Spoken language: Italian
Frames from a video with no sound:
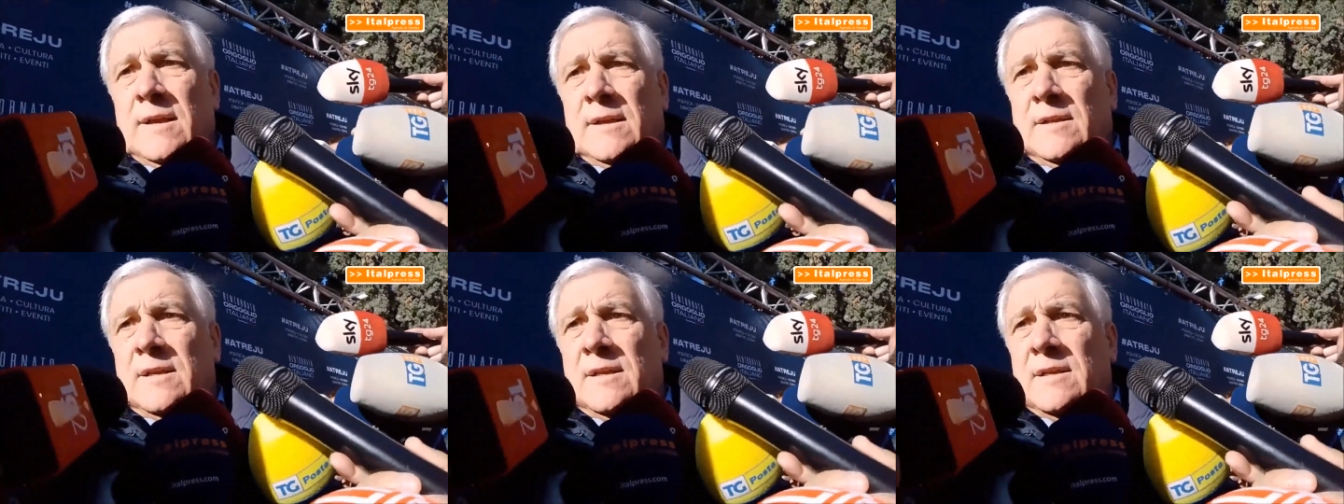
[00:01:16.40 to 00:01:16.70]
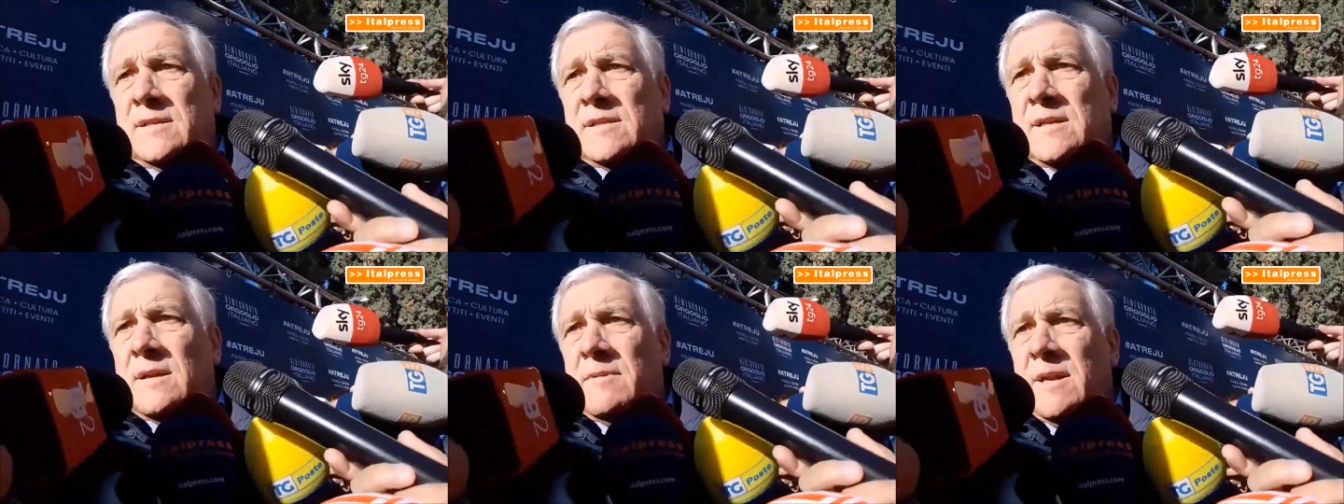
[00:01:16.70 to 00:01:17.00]
eh,
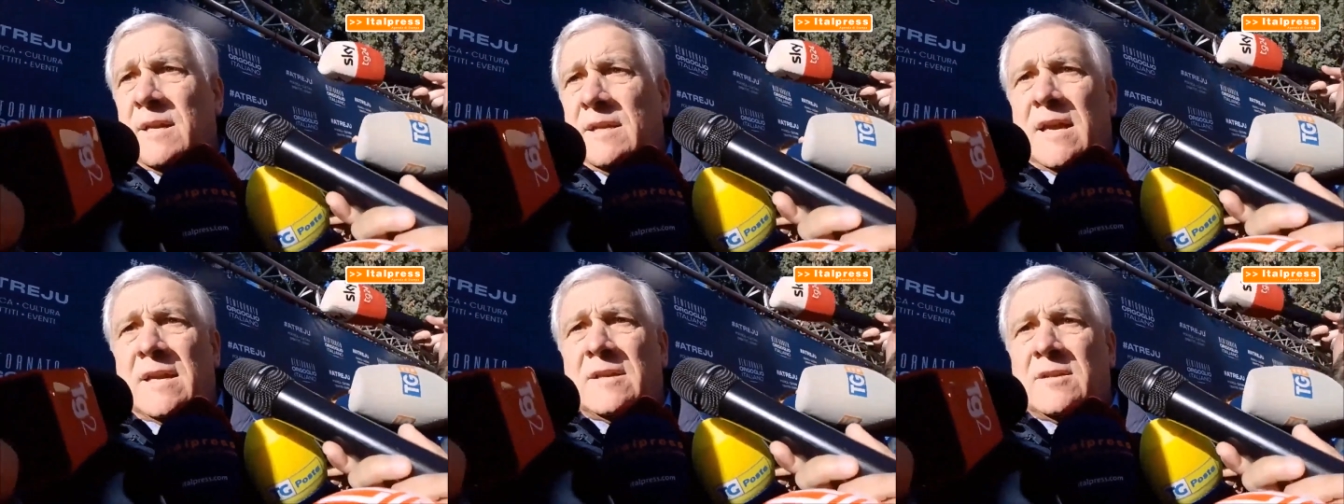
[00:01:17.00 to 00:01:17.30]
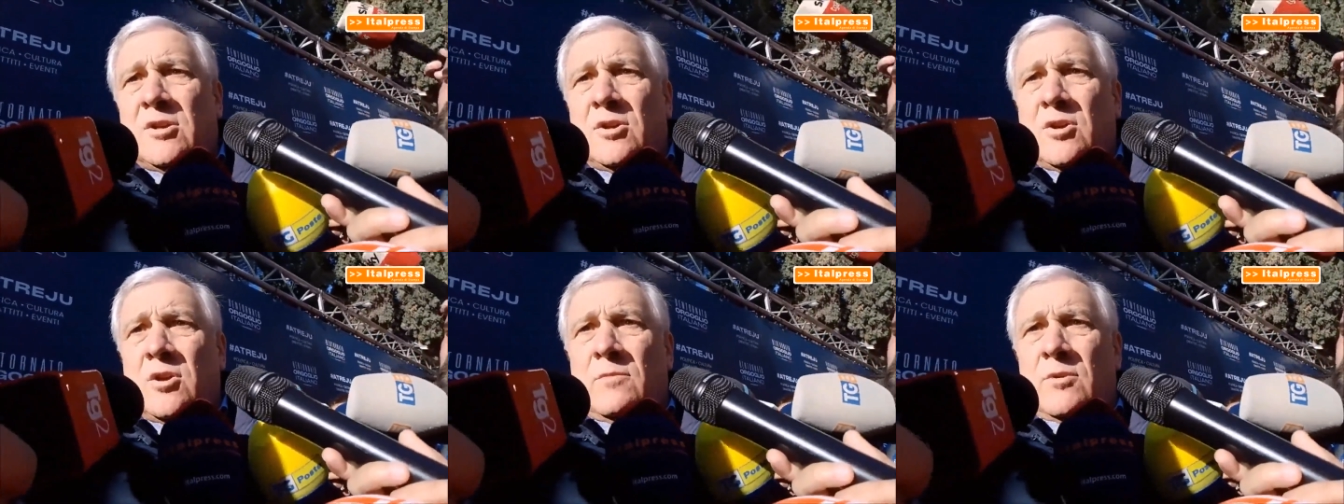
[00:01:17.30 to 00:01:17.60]
di stabilità,
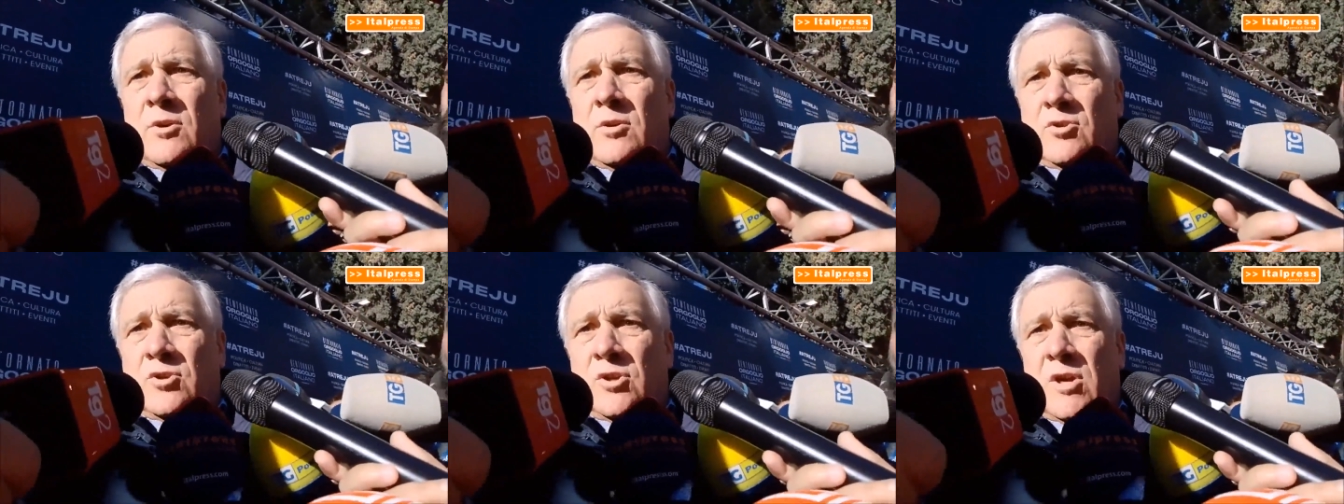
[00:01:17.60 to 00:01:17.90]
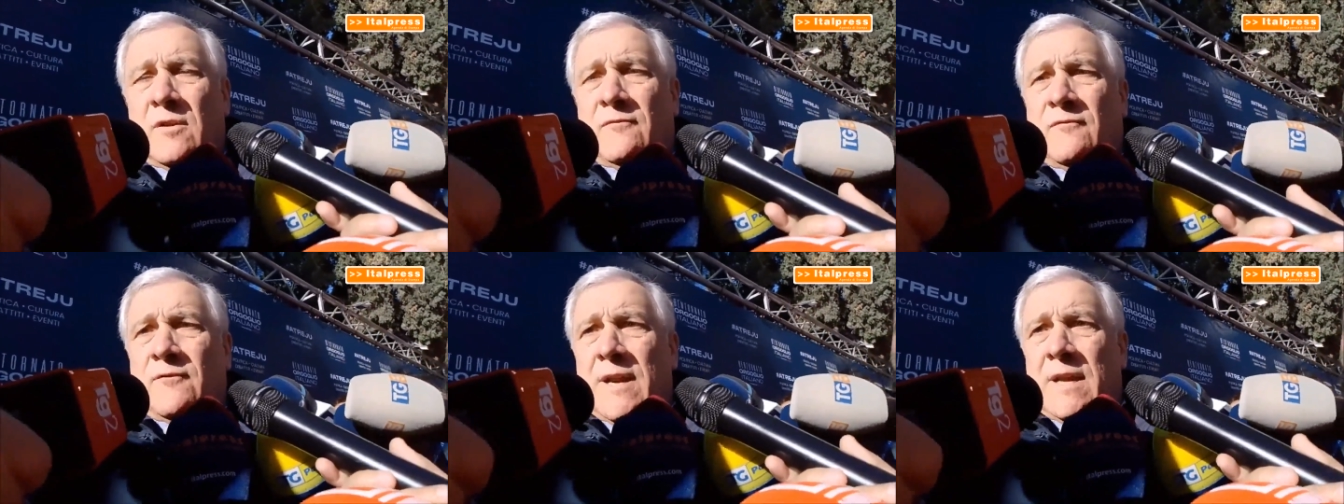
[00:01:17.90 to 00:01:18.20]
siccome non
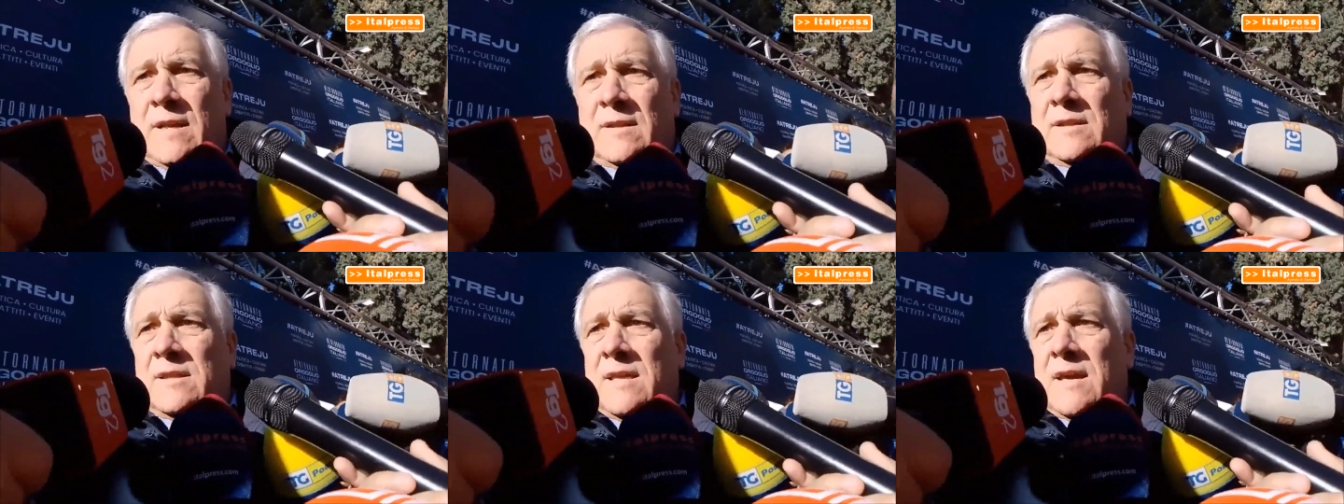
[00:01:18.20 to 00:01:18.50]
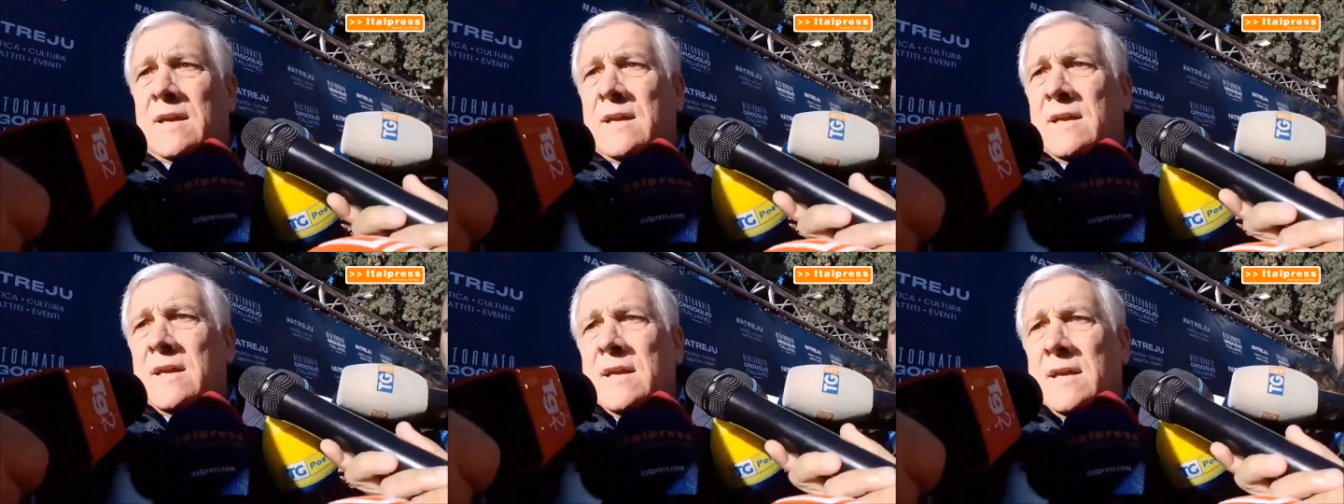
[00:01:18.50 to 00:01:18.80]
c'è
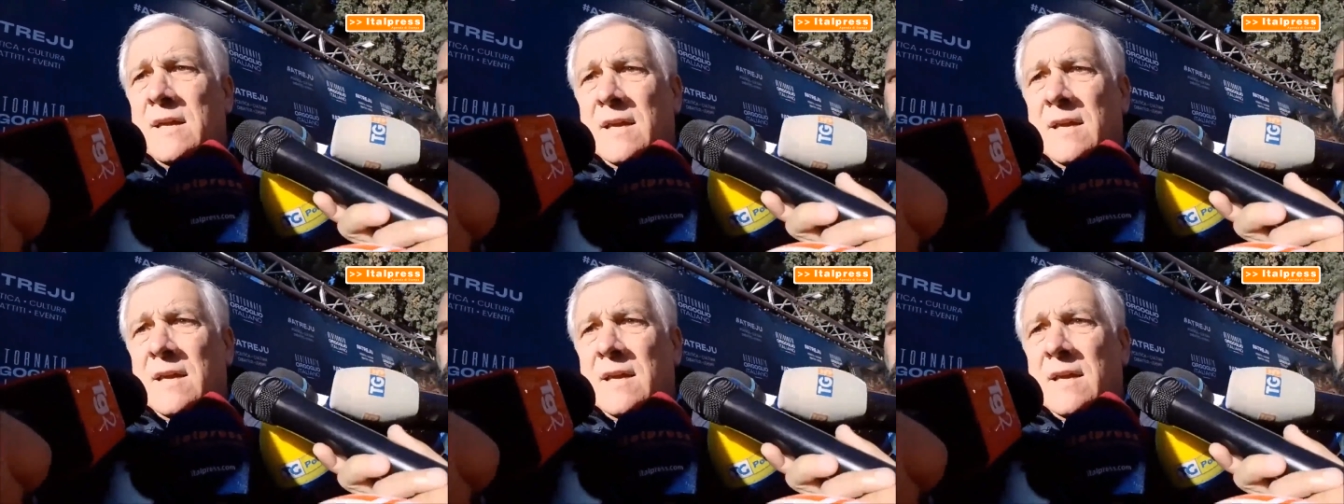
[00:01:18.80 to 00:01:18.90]
fretta,